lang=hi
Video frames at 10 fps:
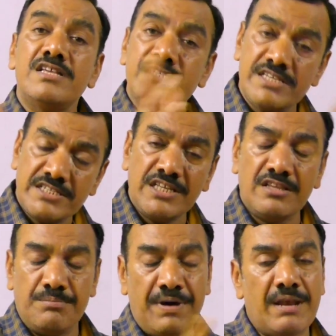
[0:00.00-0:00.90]

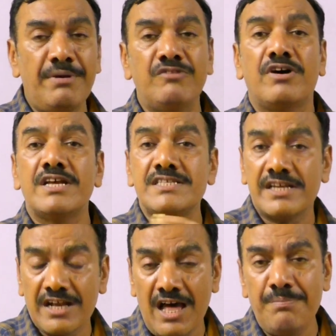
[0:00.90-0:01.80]
संसद पार्लियामेंट द्वारा
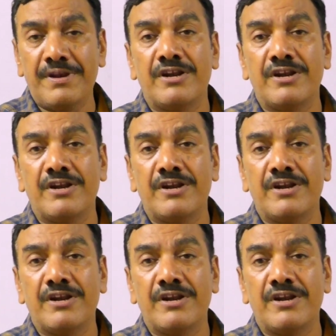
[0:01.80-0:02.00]
सरकार पर